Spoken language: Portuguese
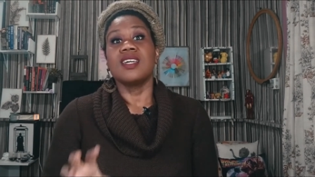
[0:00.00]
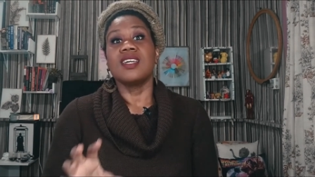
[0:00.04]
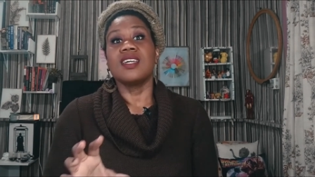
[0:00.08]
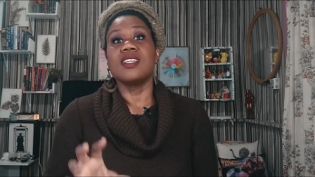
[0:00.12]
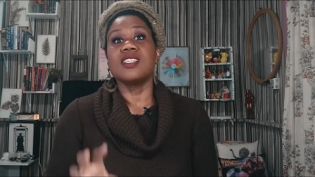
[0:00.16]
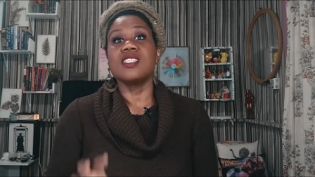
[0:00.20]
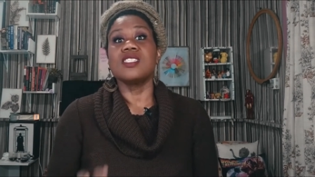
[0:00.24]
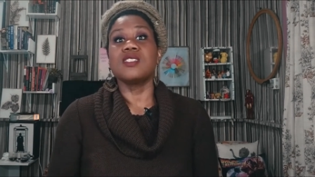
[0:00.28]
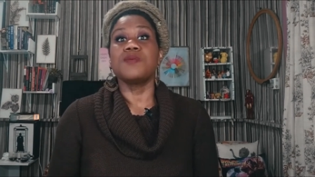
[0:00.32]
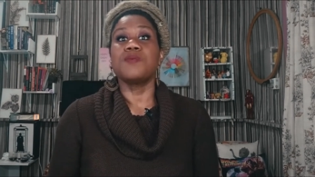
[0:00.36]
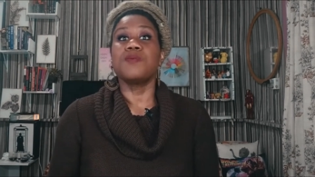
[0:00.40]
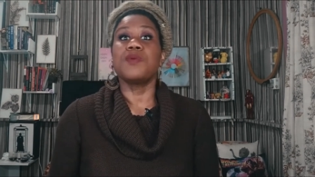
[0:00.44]

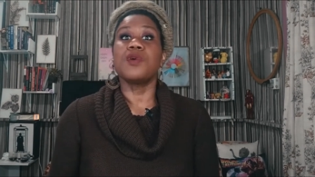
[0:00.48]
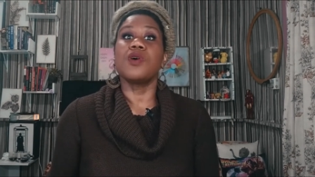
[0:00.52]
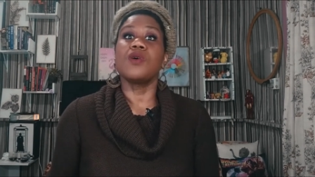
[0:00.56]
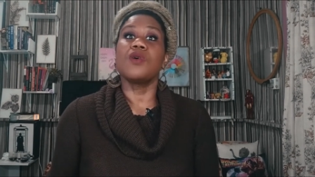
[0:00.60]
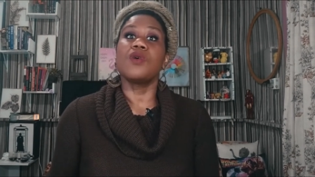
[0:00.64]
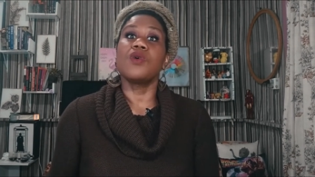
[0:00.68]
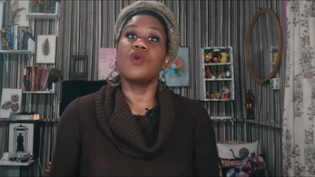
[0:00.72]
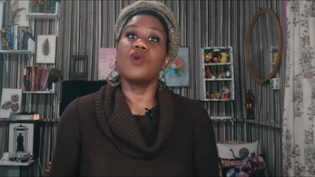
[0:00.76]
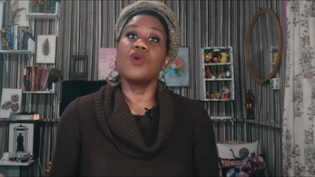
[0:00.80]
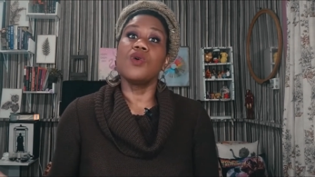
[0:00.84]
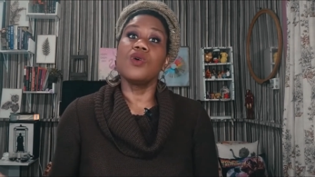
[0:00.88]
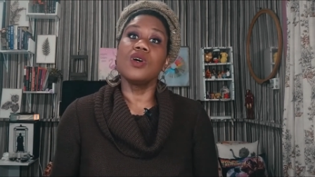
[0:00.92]
eles
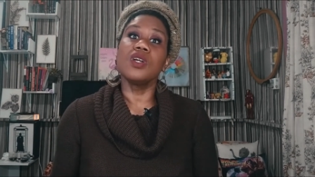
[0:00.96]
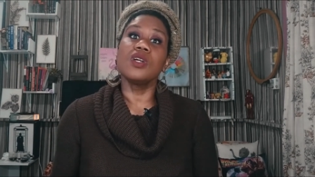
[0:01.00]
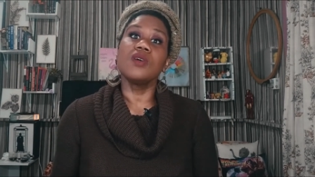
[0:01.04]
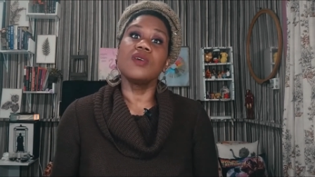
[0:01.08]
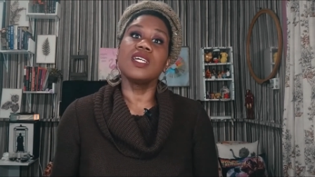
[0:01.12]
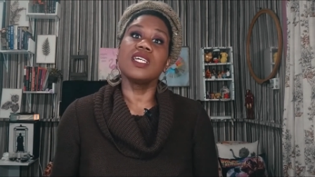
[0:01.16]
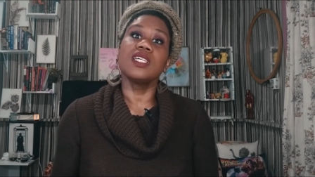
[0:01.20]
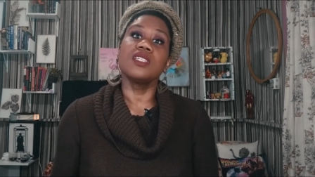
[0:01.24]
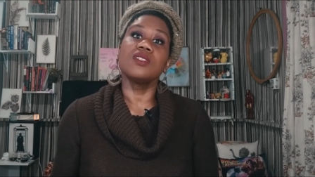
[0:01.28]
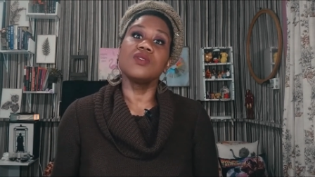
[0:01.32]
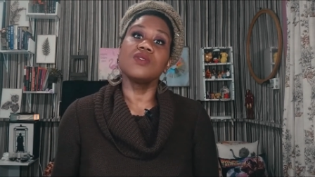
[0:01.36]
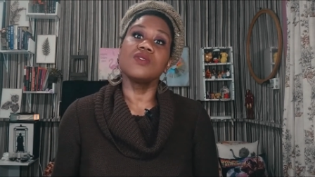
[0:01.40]

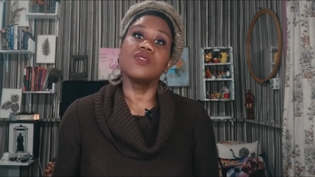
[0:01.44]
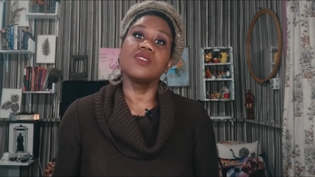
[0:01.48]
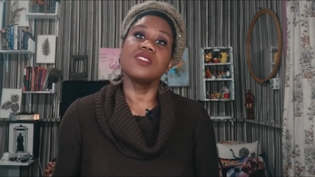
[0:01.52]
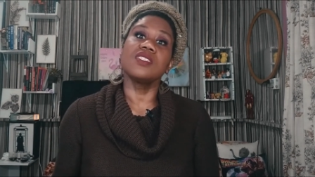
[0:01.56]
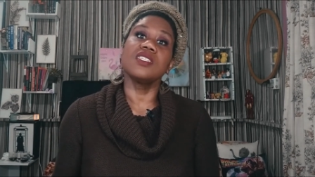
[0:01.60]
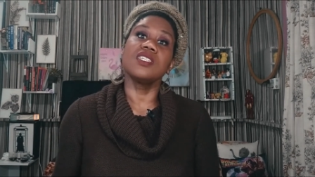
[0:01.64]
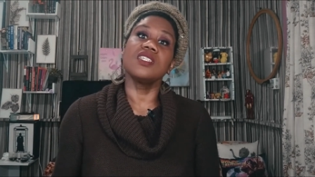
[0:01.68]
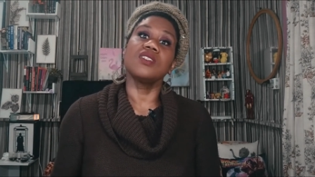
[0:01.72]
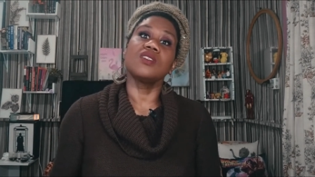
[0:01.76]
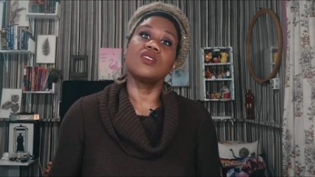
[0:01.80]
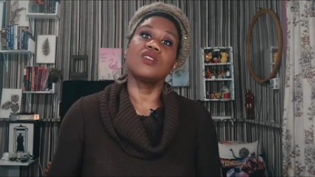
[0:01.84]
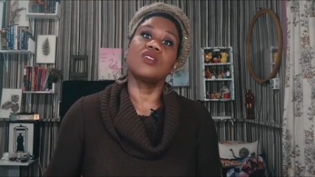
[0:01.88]
procuram
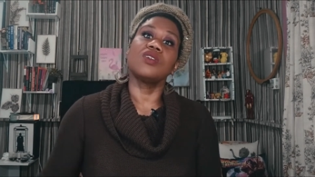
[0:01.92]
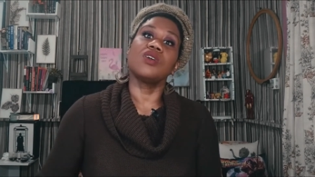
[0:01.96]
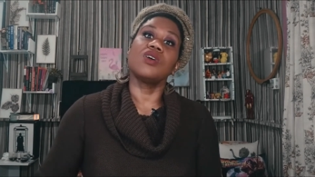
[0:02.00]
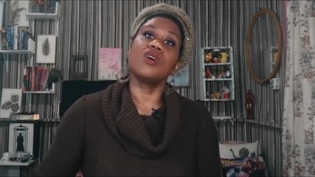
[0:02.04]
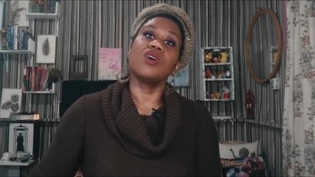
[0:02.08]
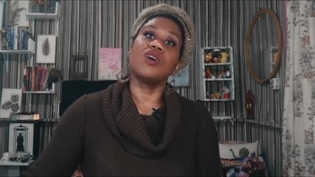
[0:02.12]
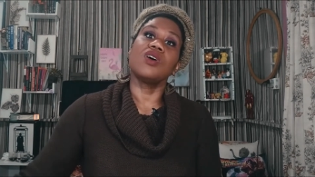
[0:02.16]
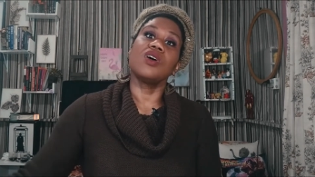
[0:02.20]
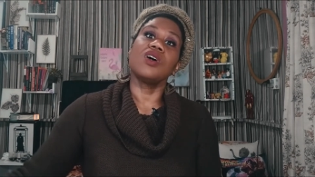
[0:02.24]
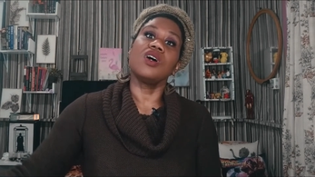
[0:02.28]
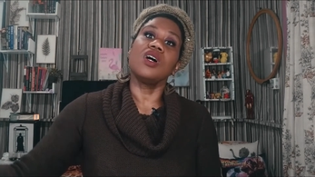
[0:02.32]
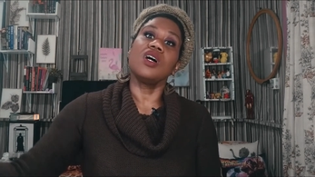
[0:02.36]
reduzir
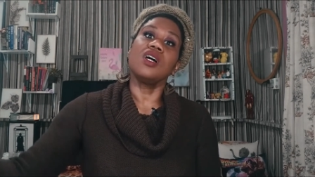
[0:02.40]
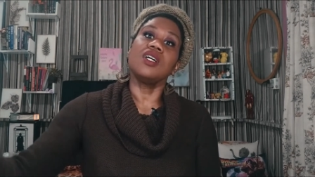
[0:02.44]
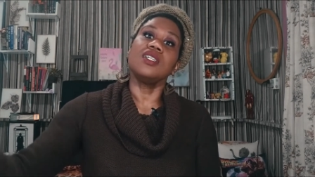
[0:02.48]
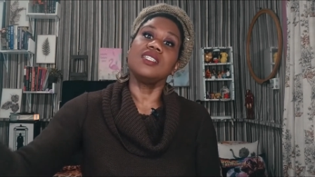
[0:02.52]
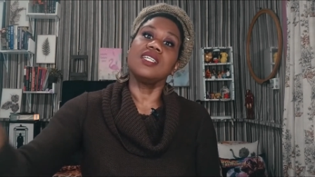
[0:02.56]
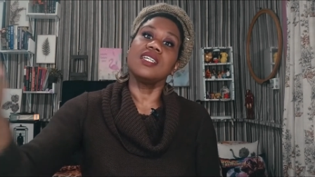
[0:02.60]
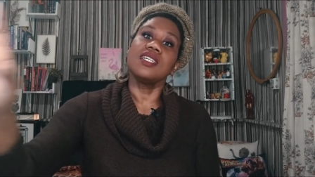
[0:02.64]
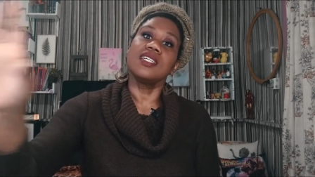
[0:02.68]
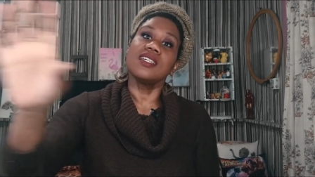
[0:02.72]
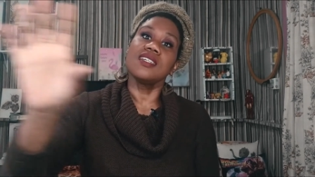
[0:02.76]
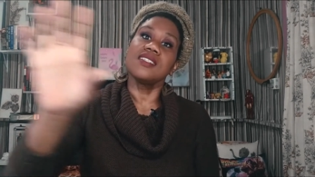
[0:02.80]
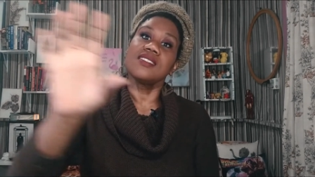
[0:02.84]

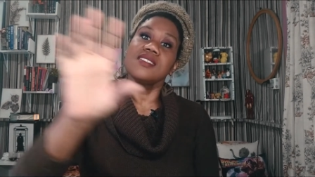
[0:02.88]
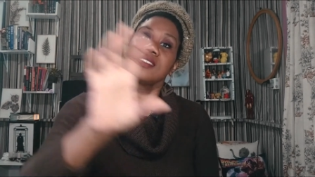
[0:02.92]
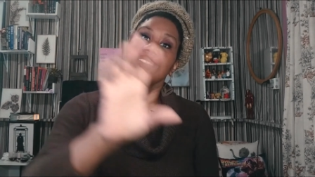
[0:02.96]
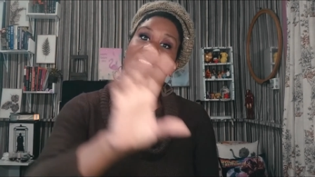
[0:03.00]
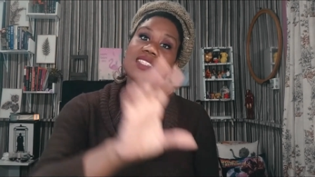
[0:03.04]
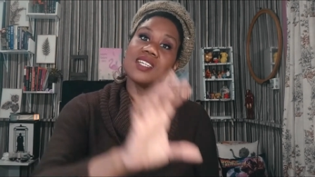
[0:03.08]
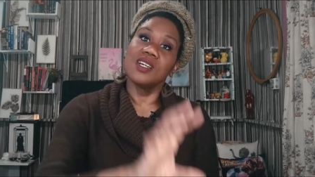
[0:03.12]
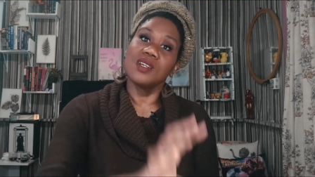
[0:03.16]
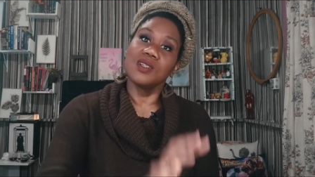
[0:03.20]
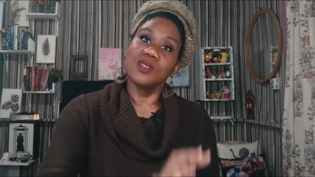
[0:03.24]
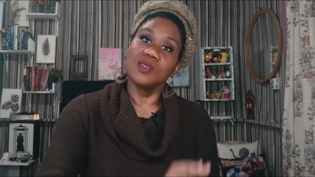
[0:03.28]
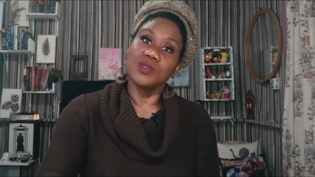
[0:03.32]
toda a
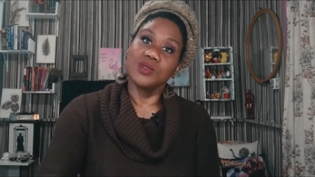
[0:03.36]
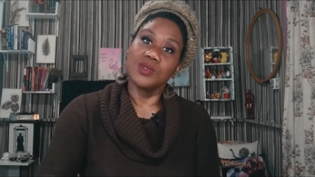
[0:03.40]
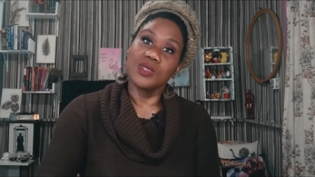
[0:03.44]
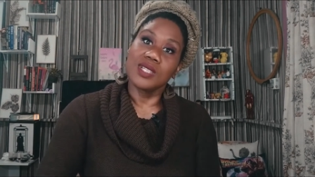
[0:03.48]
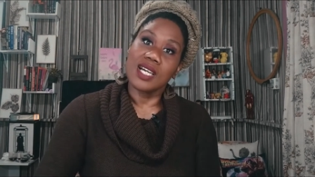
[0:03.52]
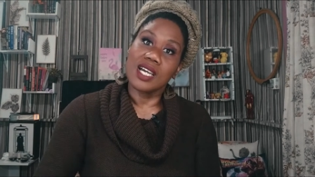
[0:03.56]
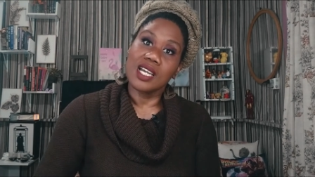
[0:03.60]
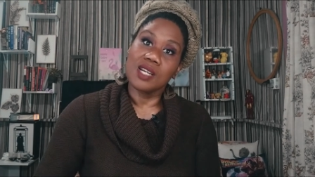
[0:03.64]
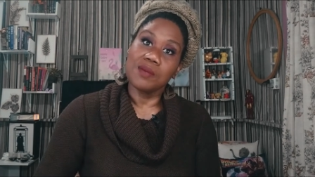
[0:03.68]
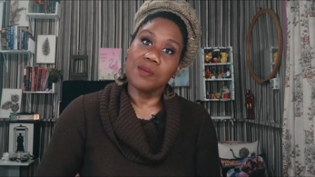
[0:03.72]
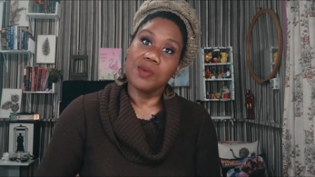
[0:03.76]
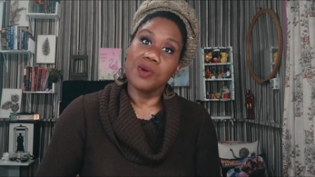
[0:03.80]
questão do
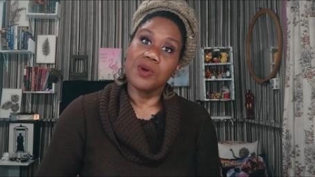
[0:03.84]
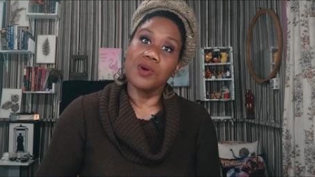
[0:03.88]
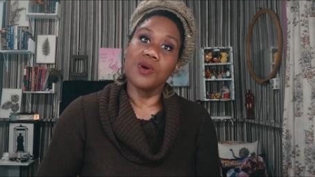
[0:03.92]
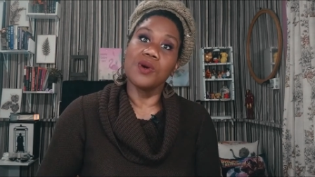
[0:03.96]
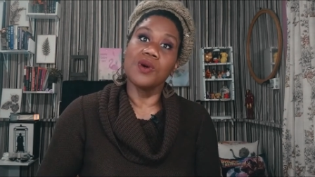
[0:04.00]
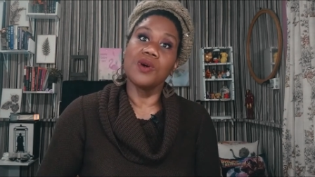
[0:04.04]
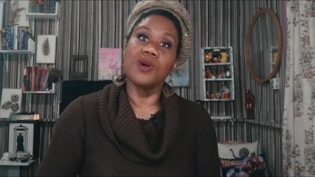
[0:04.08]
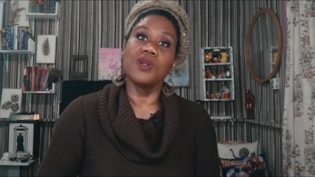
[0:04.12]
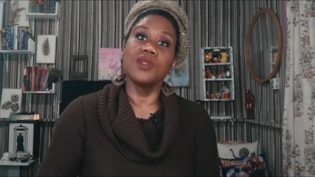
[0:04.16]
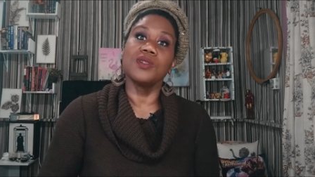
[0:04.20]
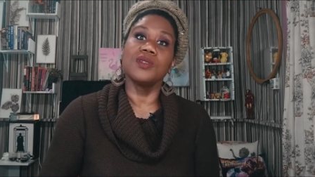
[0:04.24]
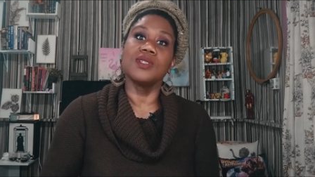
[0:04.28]

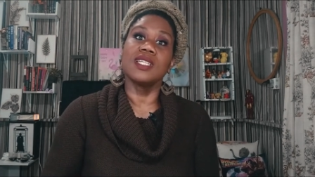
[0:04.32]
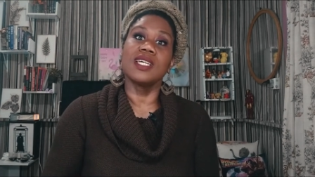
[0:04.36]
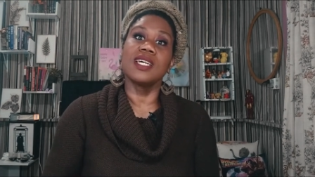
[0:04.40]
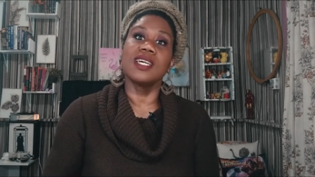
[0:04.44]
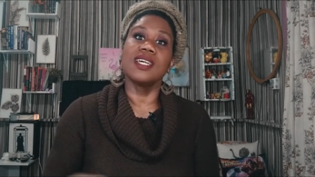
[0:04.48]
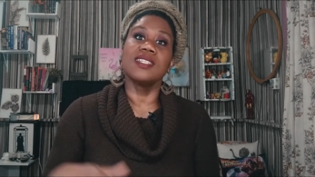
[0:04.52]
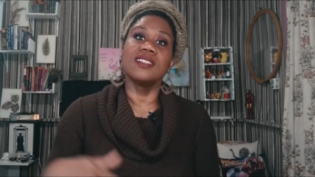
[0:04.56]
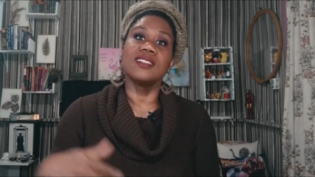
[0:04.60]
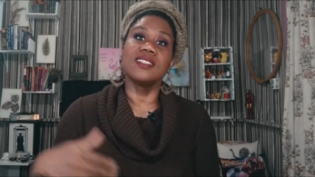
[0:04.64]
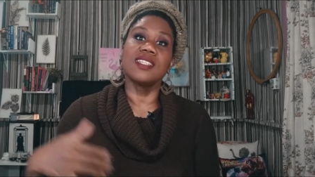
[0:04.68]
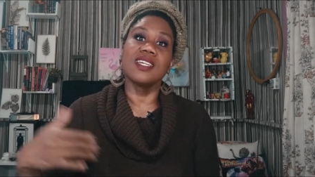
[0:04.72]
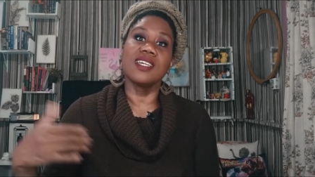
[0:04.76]
carbono, né?